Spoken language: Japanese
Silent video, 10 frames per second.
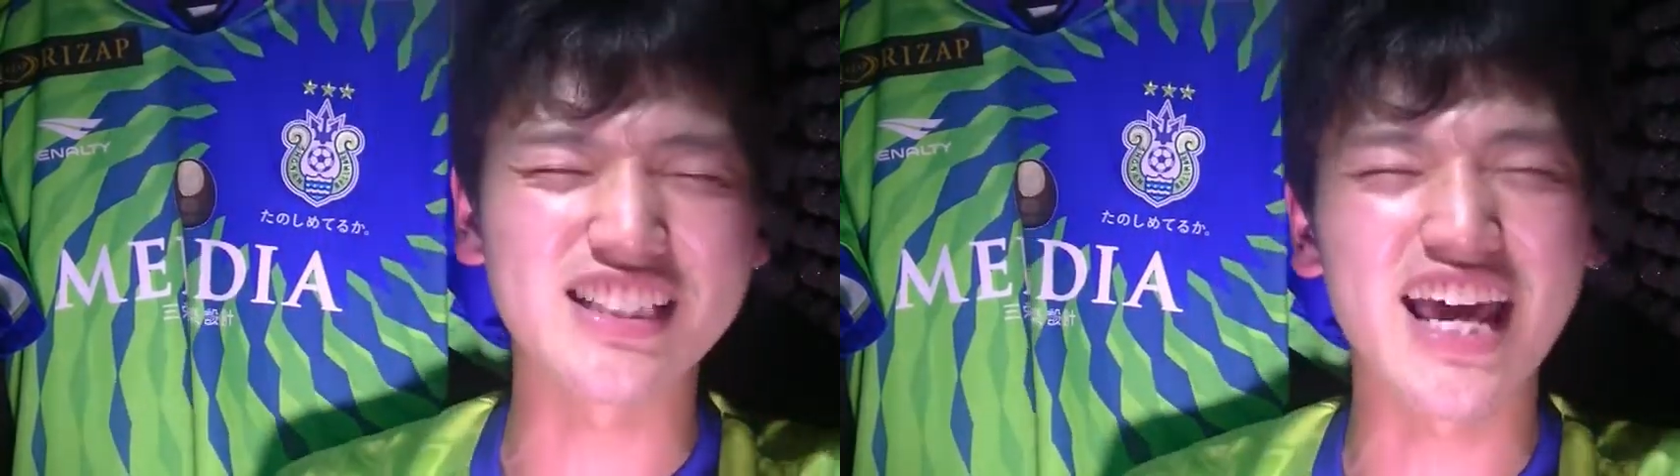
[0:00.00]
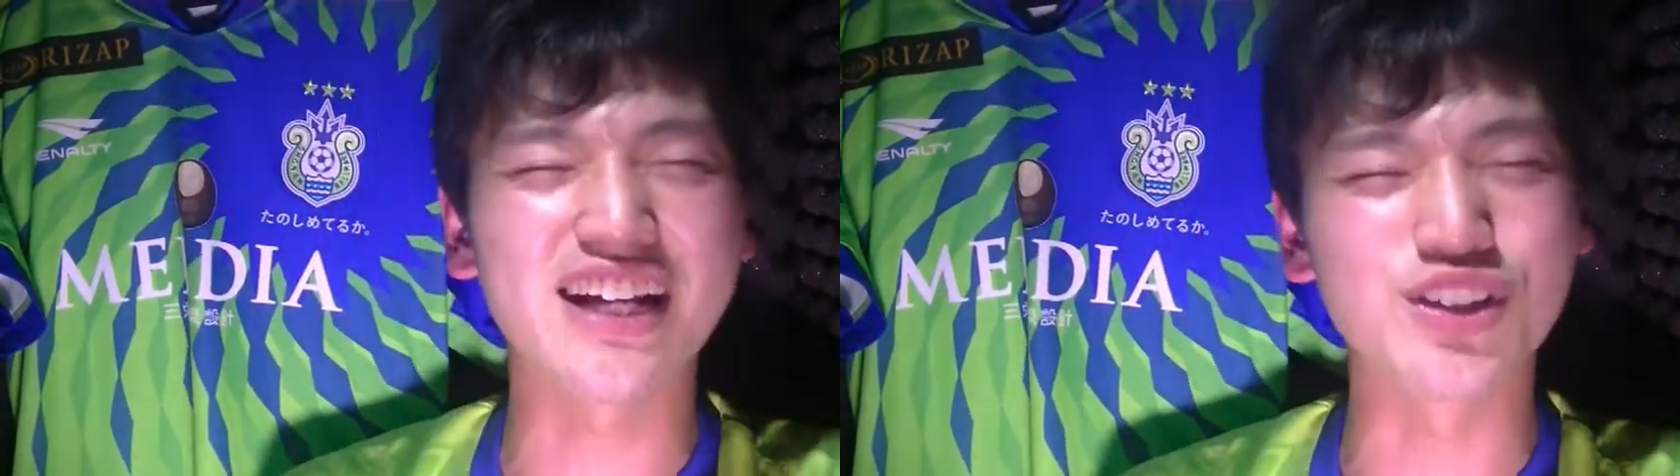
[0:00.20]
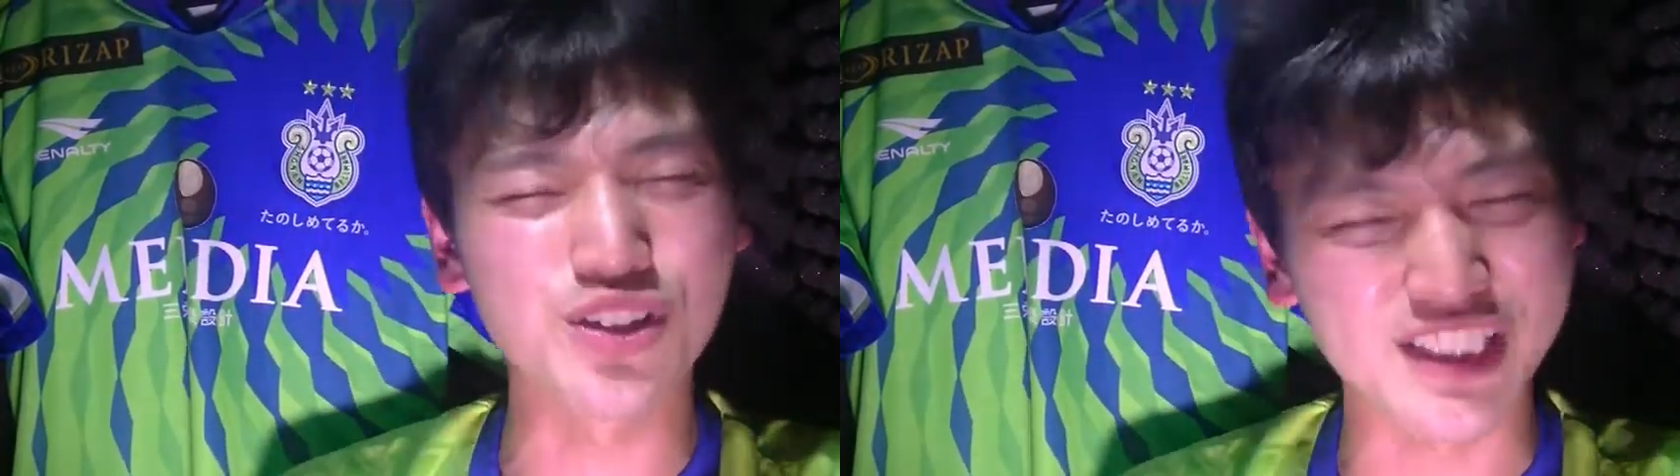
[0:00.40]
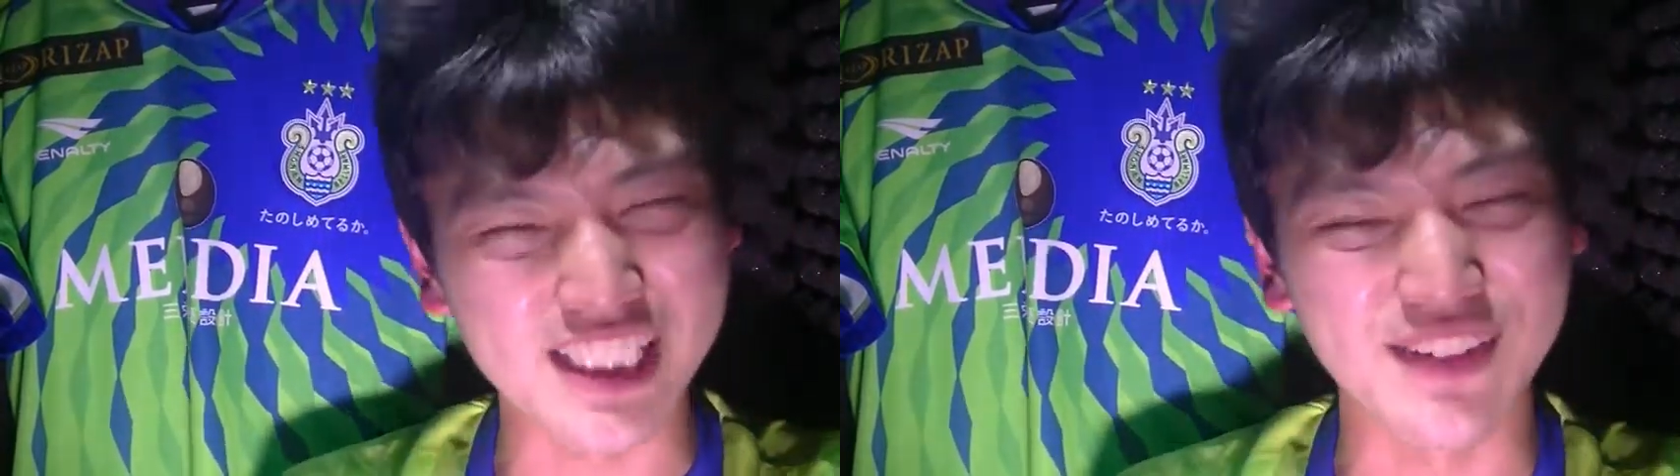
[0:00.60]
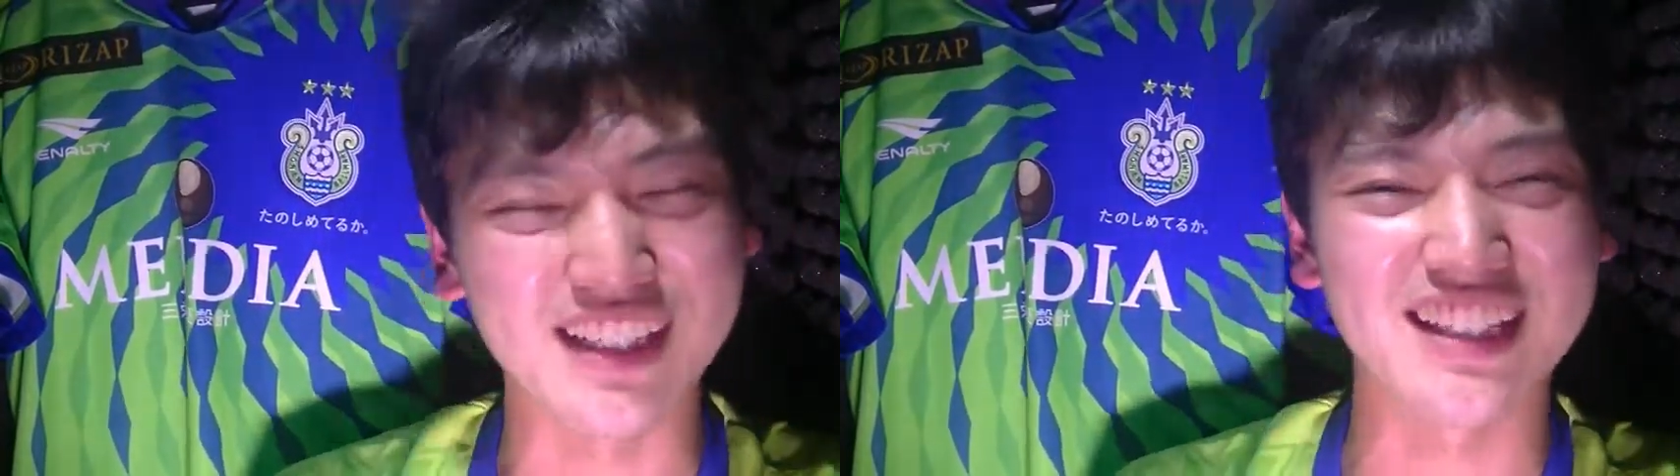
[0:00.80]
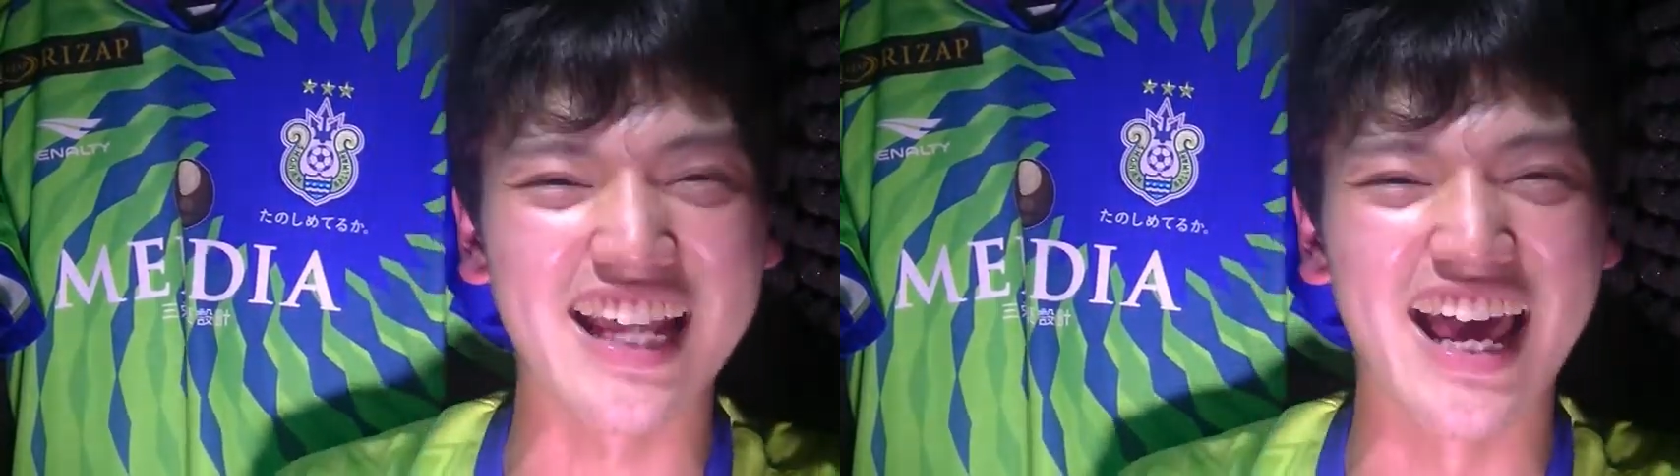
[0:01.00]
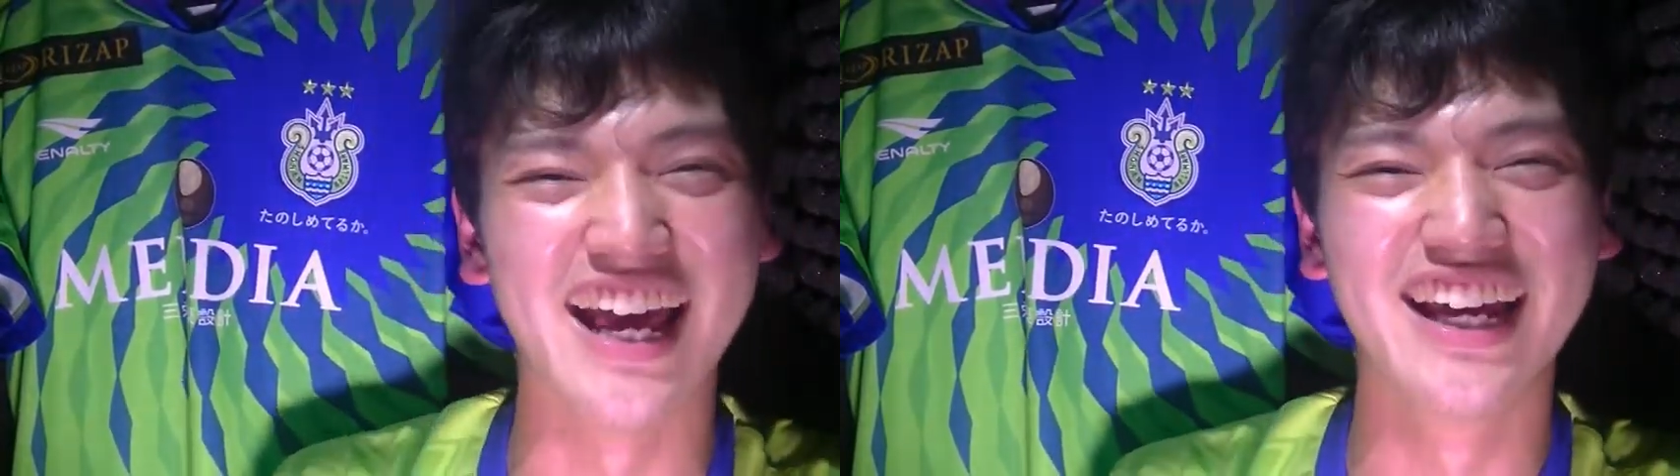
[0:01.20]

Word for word: ね、ゴール決めるってね、